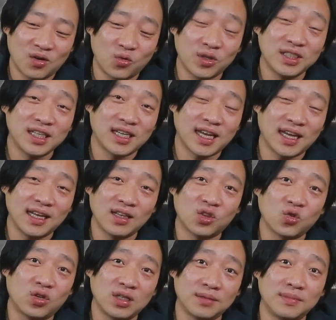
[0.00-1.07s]
หัวฉีดเคอิน
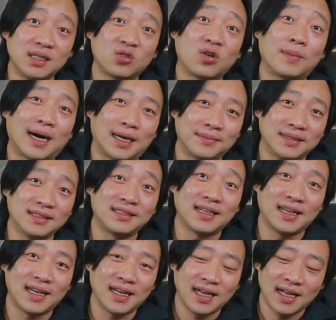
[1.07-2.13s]
ตัวหนึ่งหมื่นกว่าบาทหมื่น
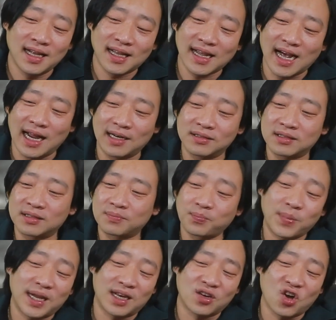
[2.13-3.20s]
สี่การ
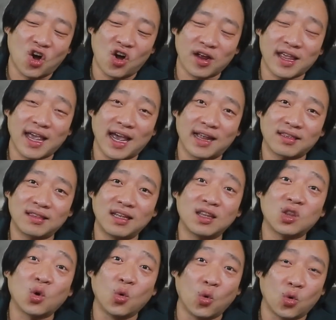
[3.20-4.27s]
เปลี่ยนกองแก๊ส
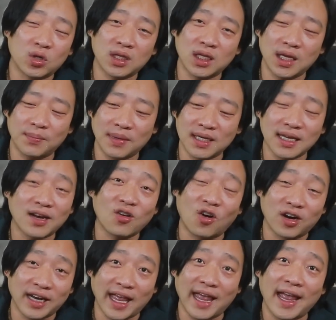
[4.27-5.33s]
ที่ถูกที่ไม่ใช่ข
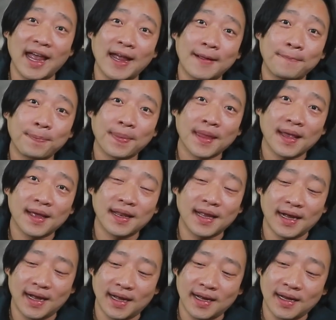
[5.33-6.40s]
องแท้
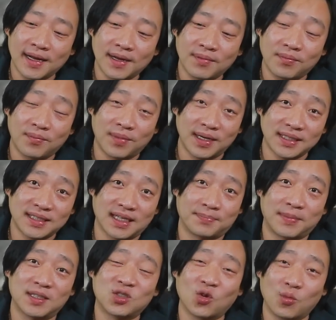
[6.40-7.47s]
นะฮะมันจะ
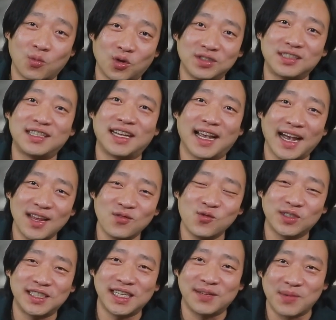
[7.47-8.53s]
ไปส่งผลเสียให้
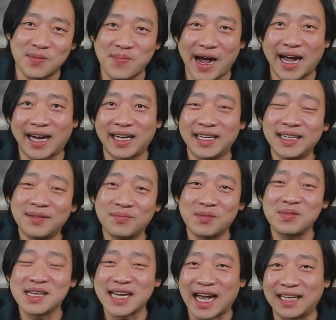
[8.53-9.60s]
หัวฉีดมันพังมั
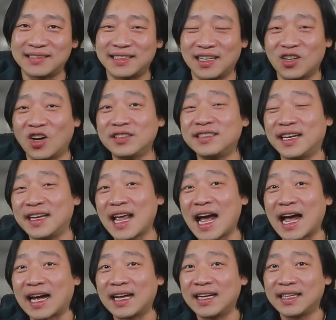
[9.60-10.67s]
นเป็นการเสียน้อยเสีย
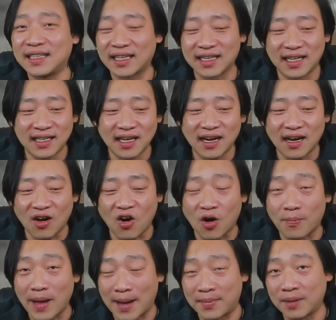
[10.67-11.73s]
ยาก ดังนั้นถ้าออ
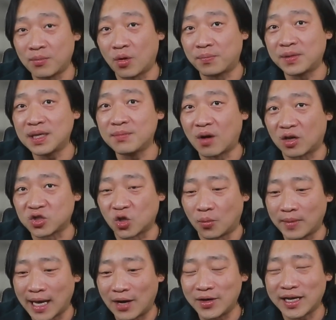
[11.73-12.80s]
กแบบระบบที่เหมาะส
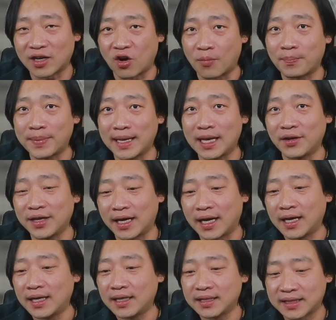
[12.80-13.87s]
มแล้วเนี่ย ของปีแล้วเนี่ย
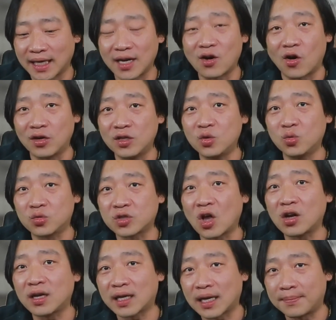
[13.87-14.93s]
ใช้ของที่ถูก
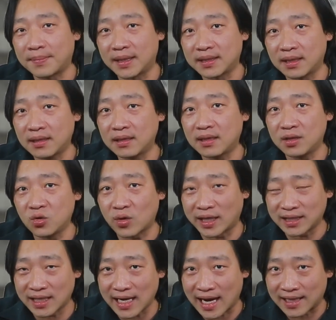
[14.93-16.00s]
ต้องนะครับ มันจะยืดอายุ
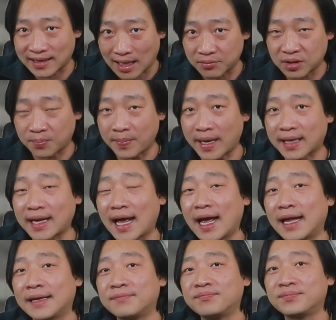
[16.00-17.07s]
การใช้งานตามสเปคได้
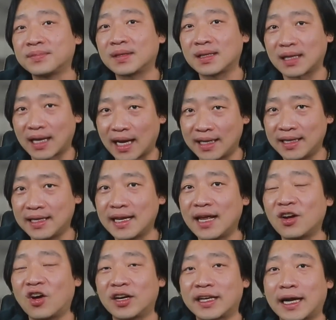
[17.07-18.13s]
อันนี้
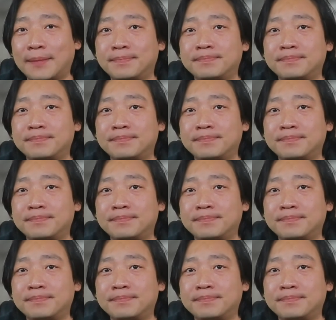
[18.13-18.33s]
แน่นอนครั